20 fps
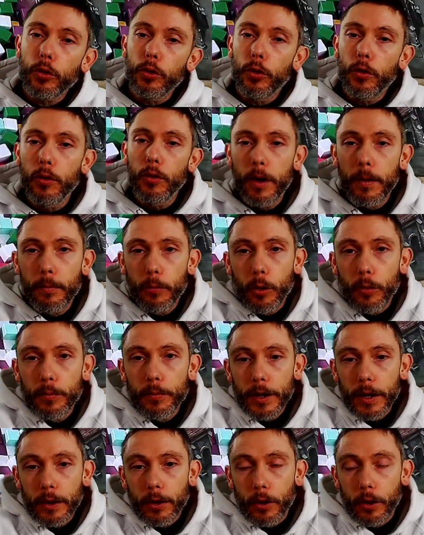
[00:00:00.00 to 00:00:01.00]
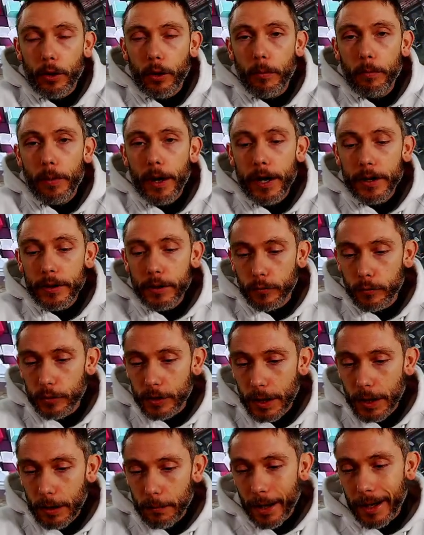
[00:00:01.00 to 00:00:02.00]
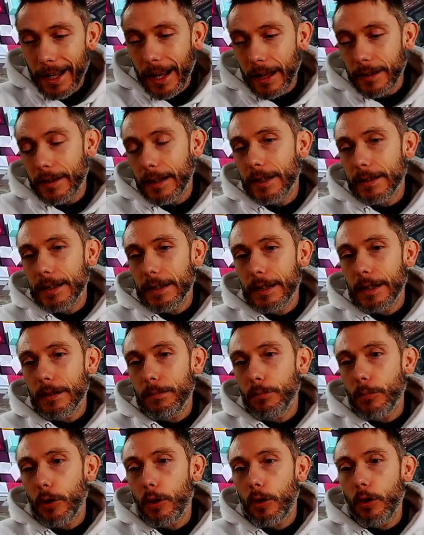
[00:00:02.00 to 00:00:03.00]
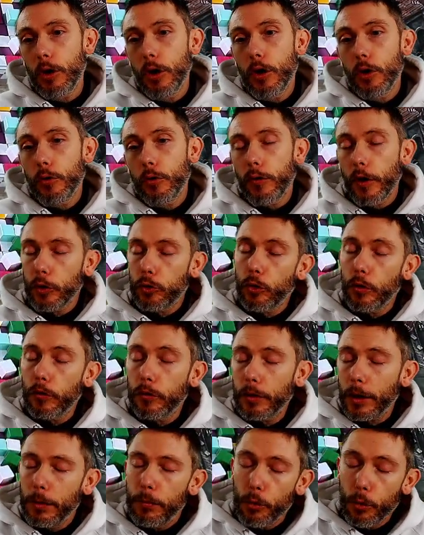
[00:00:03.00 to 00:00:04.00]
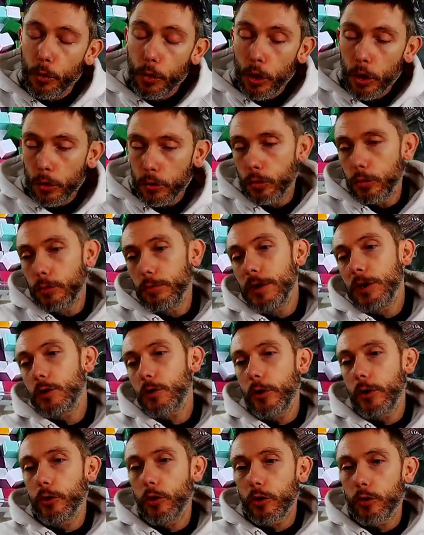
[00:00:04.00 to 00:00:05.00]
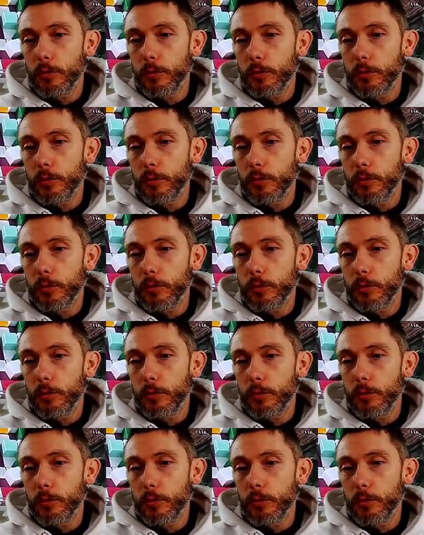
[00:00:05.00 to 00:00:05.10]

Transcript: la première campagne, vous n'allez pas garder les équipements enfin sauf très peu, d'une mission à une autre